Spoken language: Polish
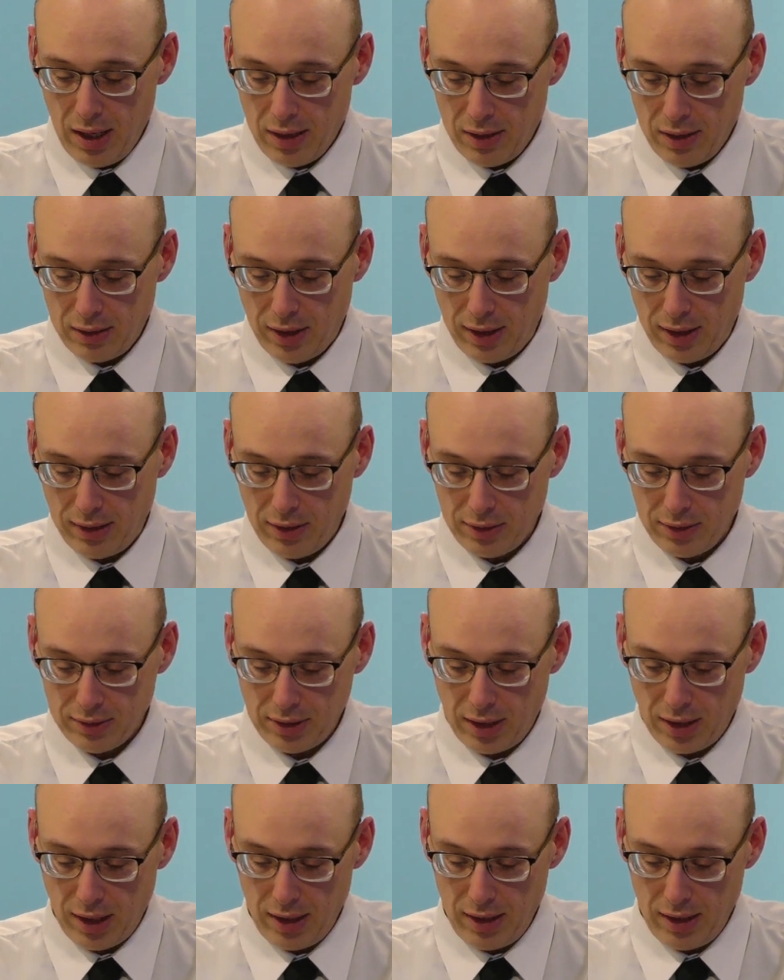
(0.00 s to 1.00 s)

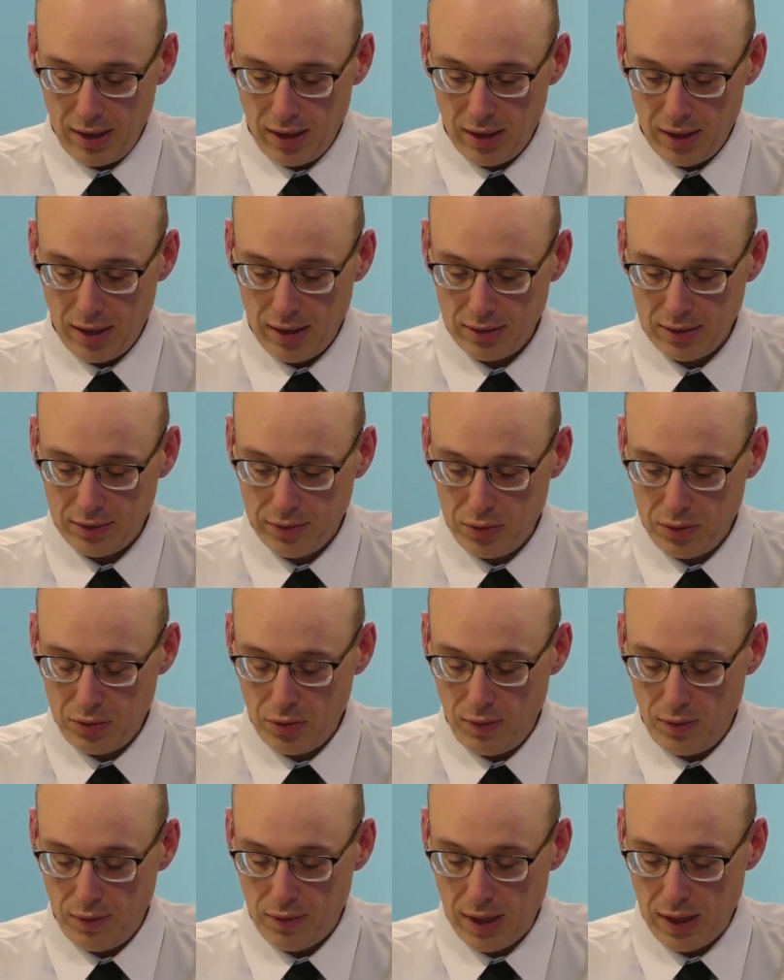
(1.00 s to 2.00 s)
Tarnowskiej eee,
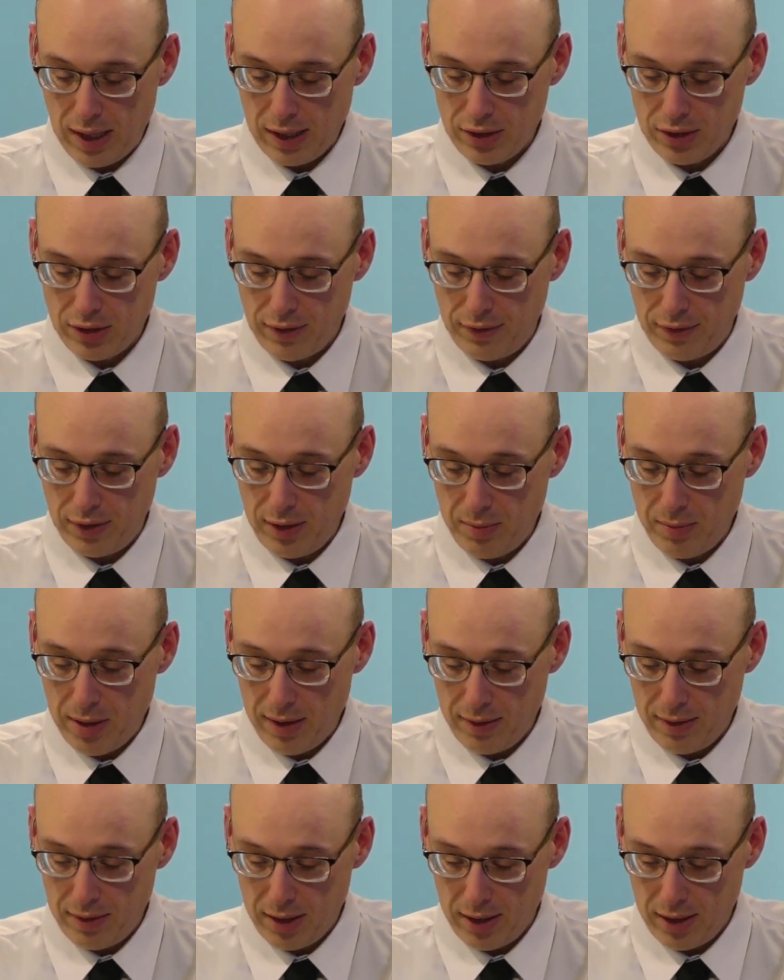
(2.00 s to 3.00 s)
zwrócił uwagę, że
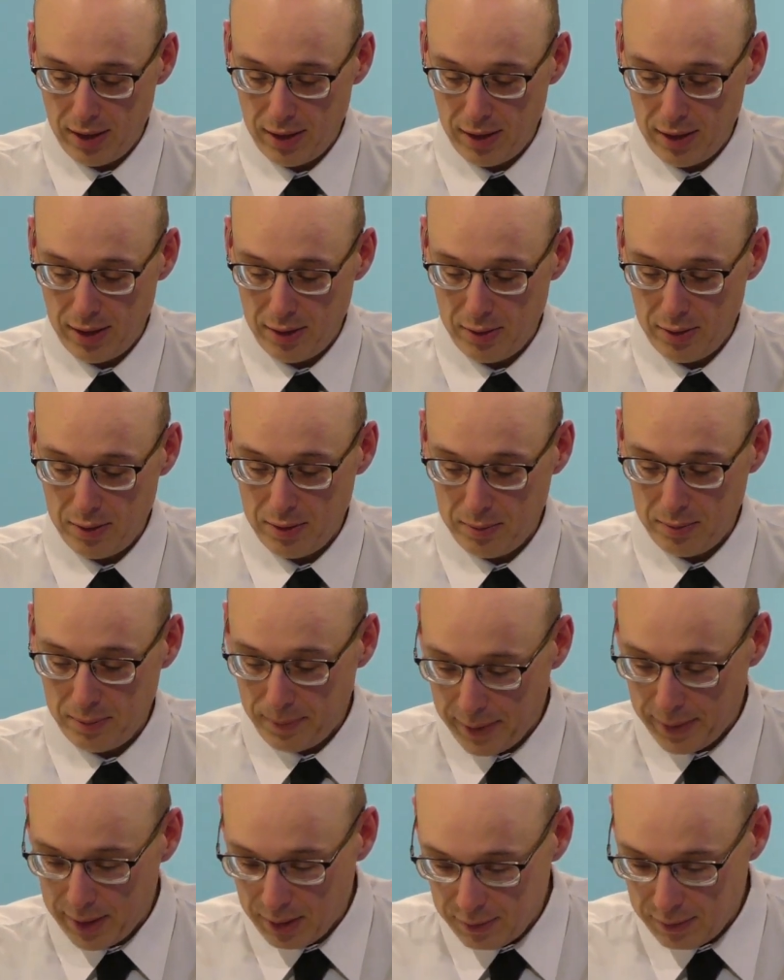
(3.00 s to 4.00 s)
firma
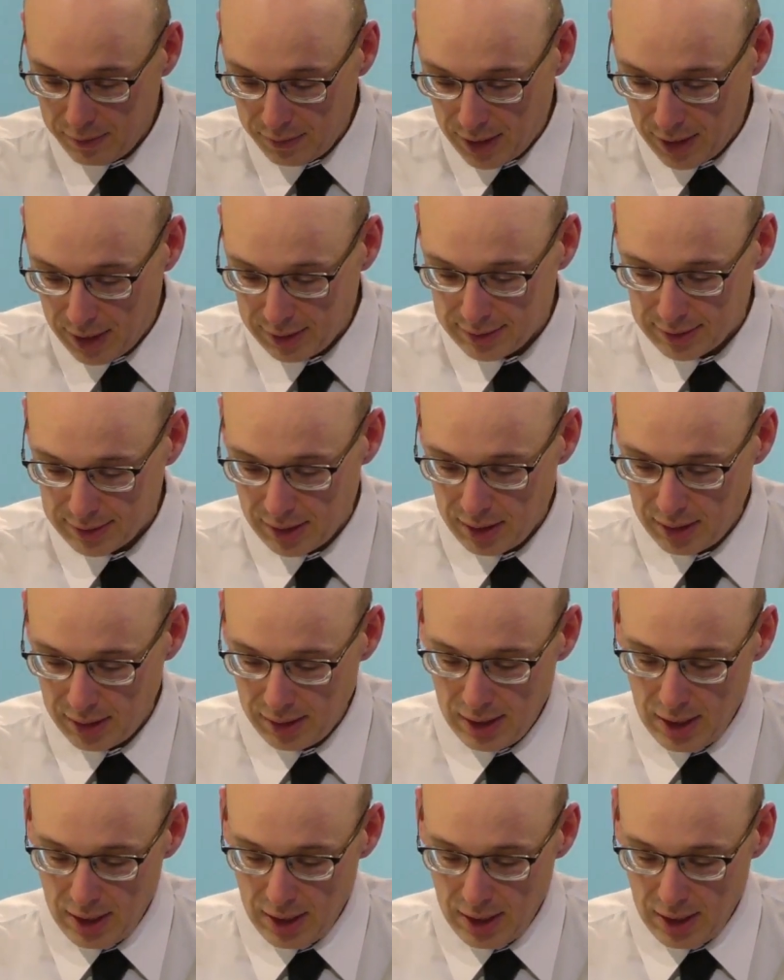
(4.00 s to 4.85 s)
eee, Pfizer